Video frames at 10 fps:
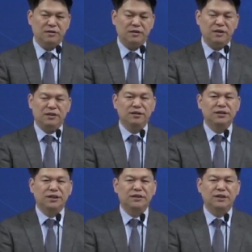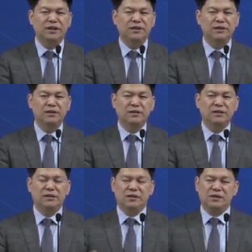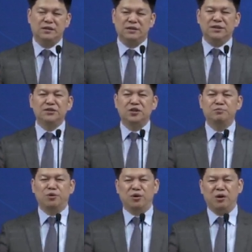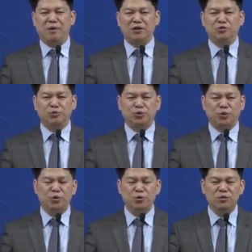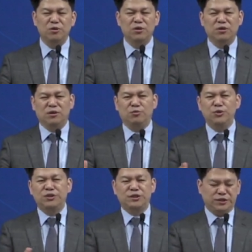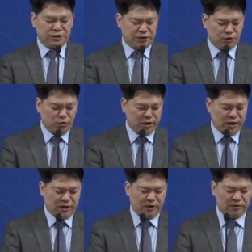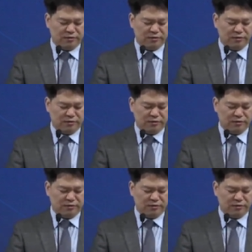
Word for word: 이 등잔 때를 아, 진설병과 마주 보도록 위치시켜 놓아라.